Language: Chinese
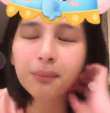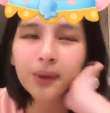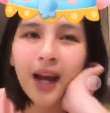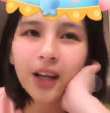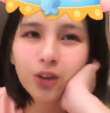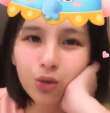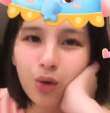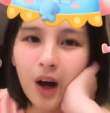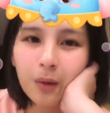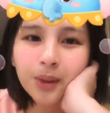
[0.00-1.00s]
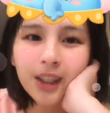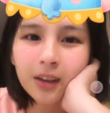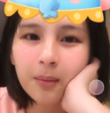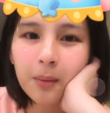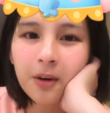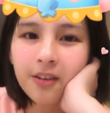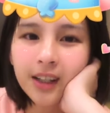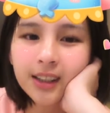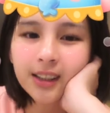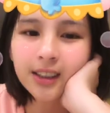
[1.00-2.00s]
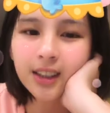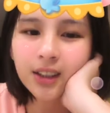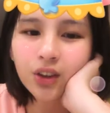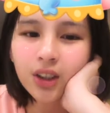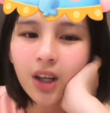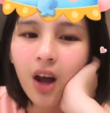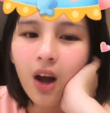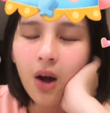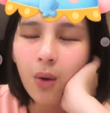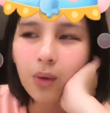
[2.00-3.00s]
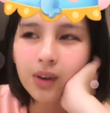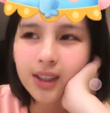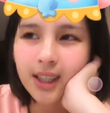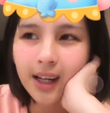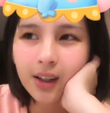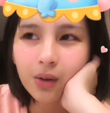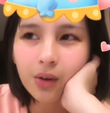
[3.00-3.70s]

不太说话，我不知道你们有没有发现这件事，就是我在。